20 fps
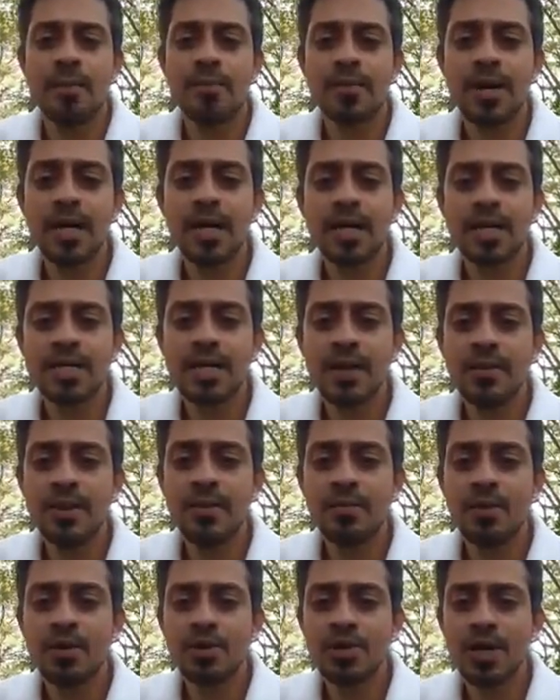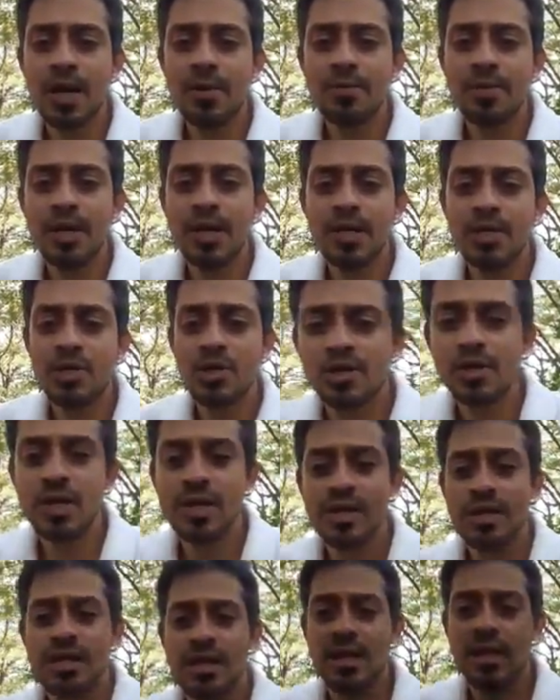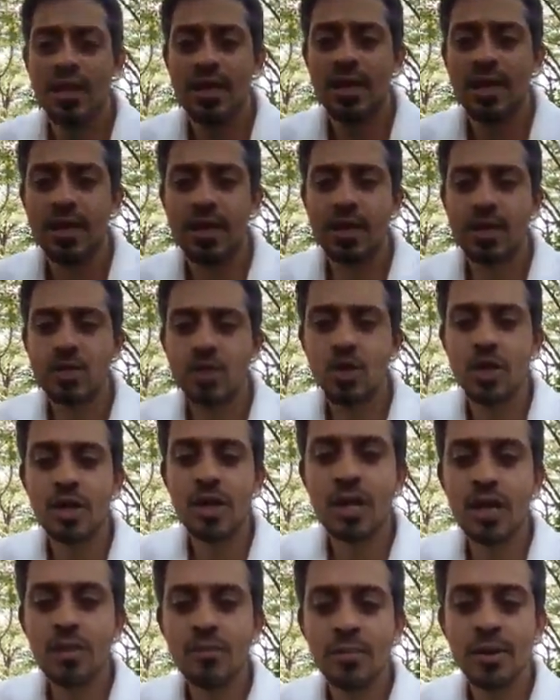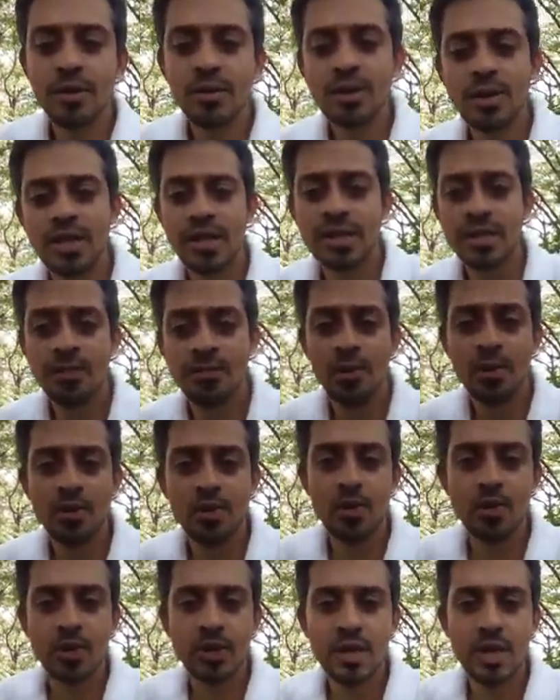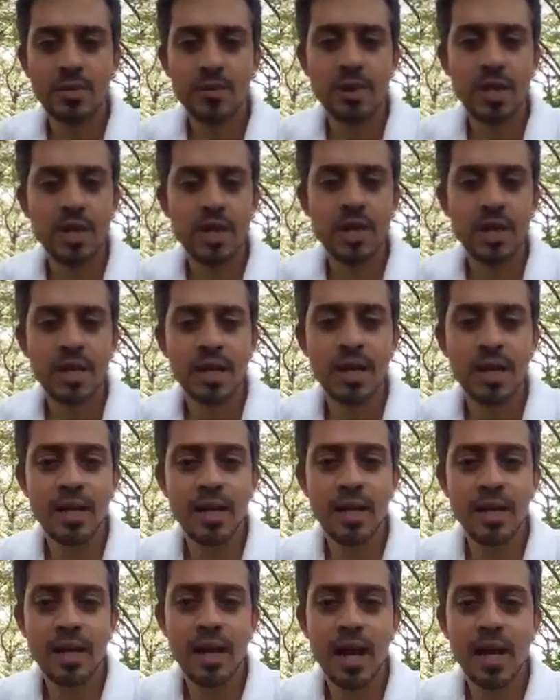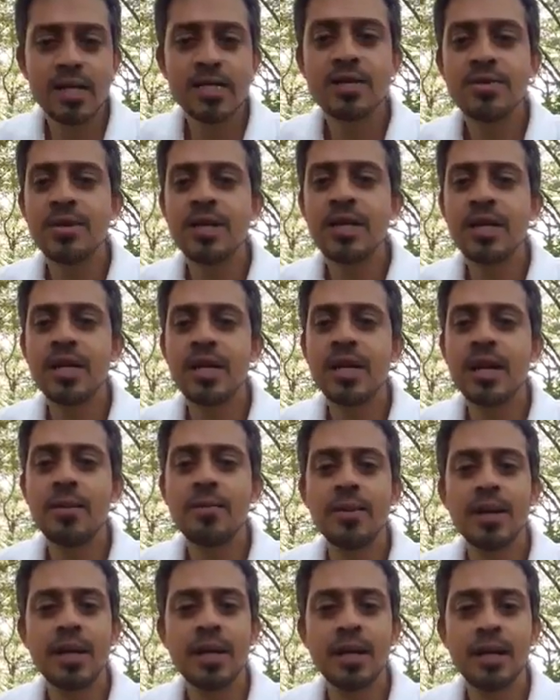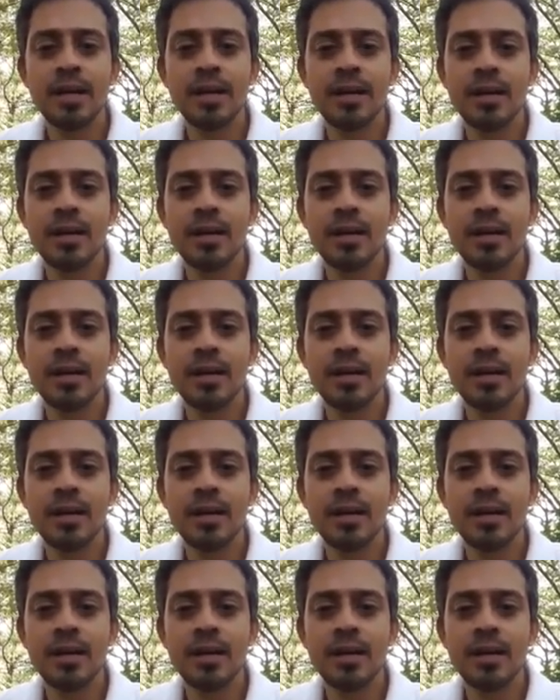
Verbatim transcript: আপনার কাছে আমার প্রশ্ন আপনি নিশ্চয়ই সরকার বিরোধী একটি পক্ষ তার মানে আলটিমেটলি আপনি